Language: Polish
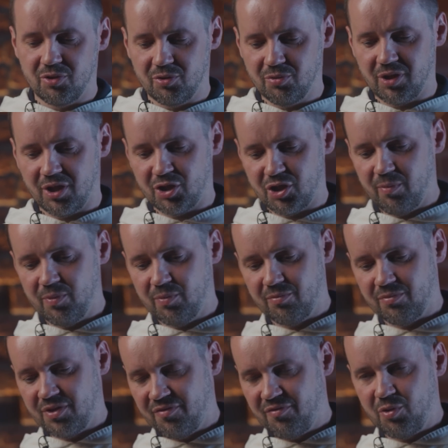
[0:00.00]
tutaj
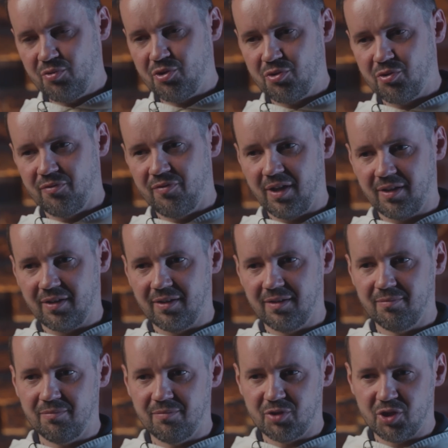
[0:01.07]
chciałbym zwrócić uwagę,
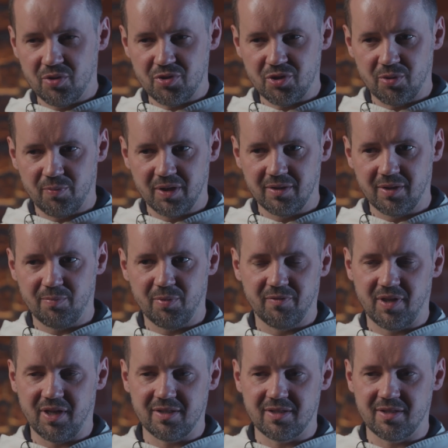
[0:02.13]
często będę
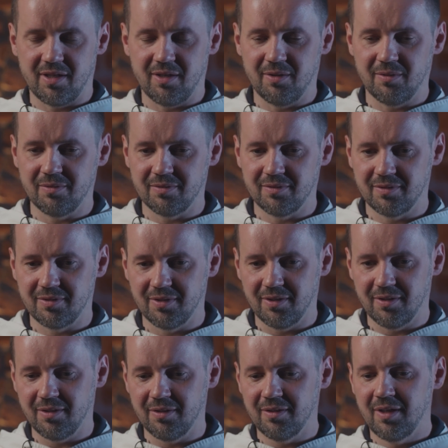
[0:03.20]
powracał
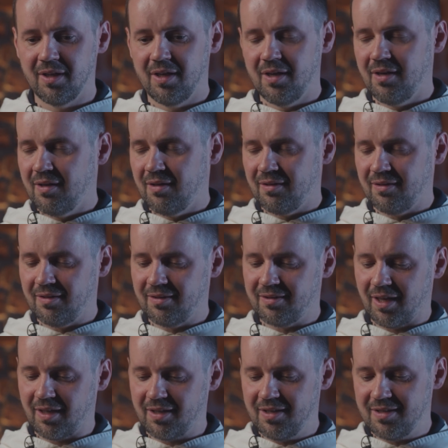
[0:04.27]
do e,
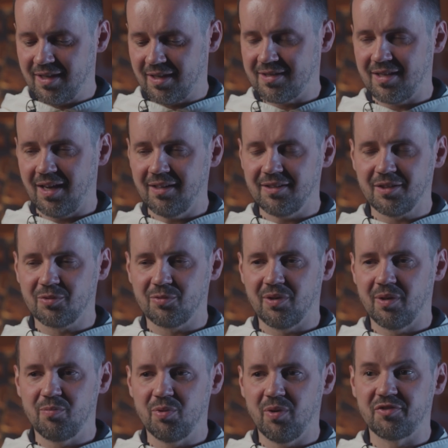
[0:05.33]
takiej zasady,
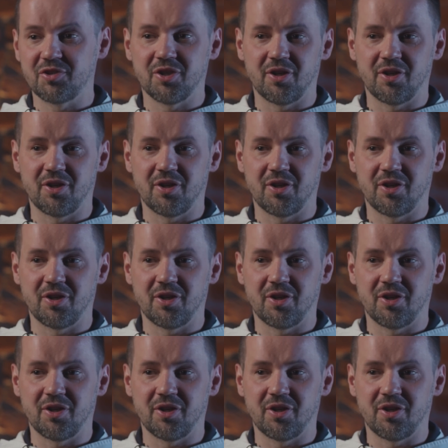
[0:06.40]
która była w